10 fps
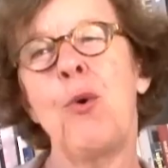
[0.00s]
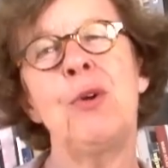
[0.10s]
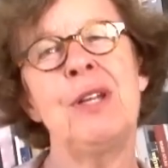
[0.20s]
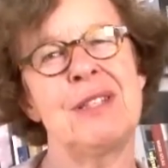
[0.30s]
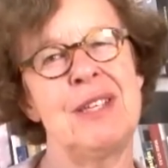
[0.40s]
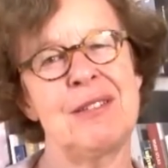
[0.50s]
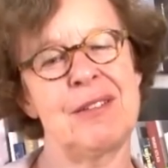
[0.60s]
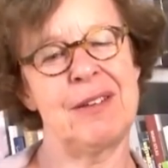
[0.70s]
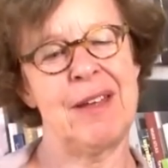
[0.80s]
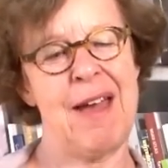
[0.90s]
ohne
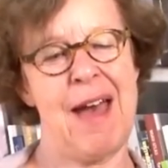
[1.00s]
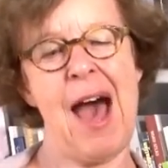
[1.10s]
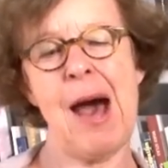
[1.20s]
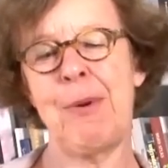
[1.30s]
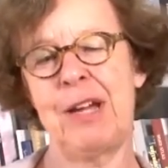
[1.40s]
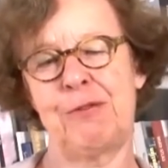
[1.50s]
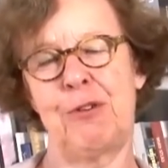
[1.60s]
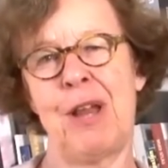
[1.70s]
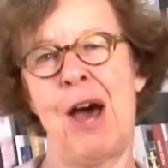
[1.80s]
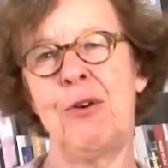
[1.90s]
diese Arbeit
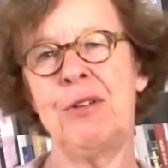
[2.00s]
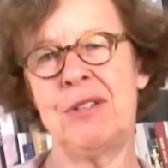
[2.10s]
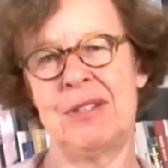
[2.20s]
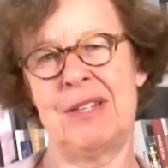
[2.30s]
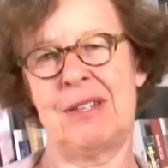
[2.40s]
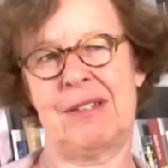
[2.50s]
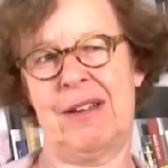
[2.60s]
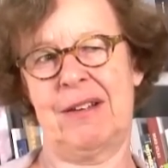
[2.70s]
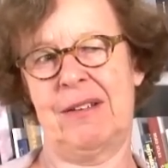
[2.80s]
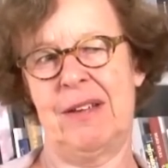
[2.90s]
von außen, die ich
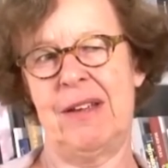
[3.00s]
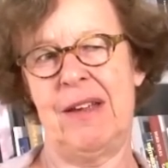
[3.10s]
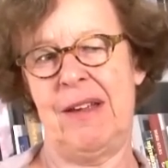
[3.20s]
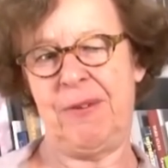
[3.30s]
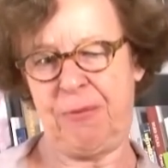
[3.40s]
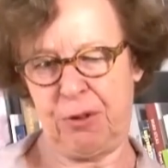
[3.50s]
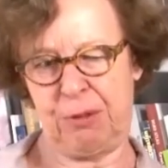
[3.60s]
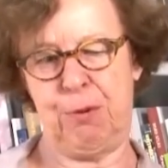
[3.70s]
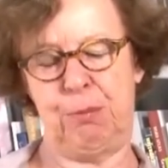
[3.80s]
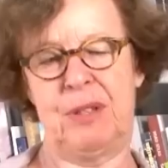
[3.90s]
da, wo
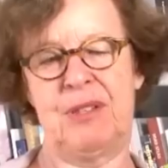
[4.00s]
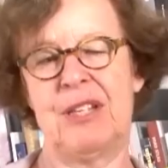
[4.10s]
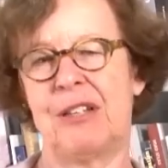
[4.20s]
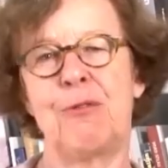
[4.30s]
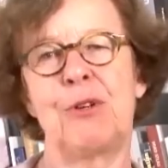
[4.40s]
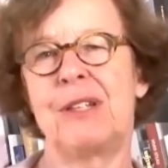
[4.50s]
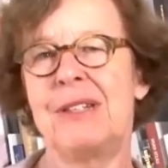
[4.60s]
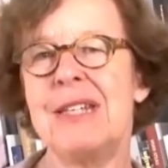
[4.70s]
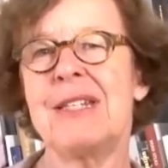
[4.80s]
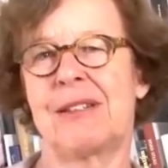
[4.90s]
ich publiziert wurde,
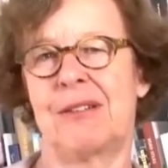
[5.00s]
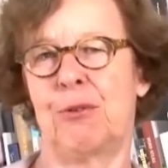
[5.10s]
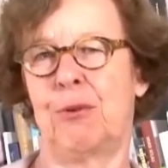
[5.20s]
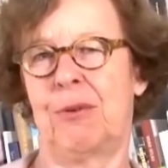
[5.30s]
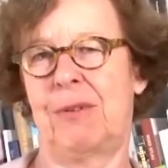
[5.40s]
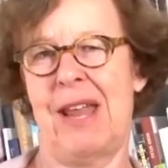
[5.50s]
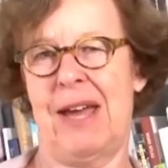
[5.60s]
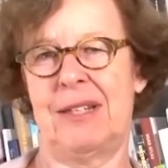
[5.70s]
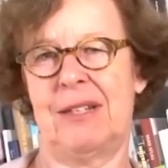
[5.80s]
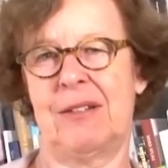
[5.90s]
nicht so
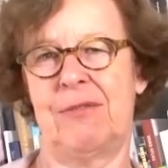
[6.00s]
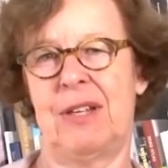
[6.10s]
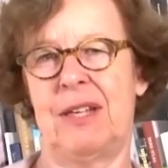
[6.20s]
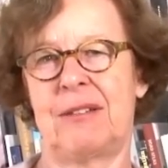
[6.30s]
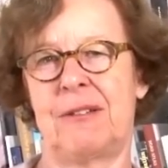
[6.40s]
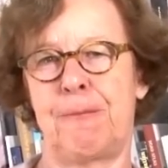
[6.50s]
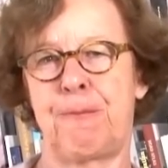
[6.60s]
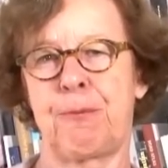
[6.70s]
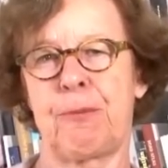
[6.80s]
leicht gewesen.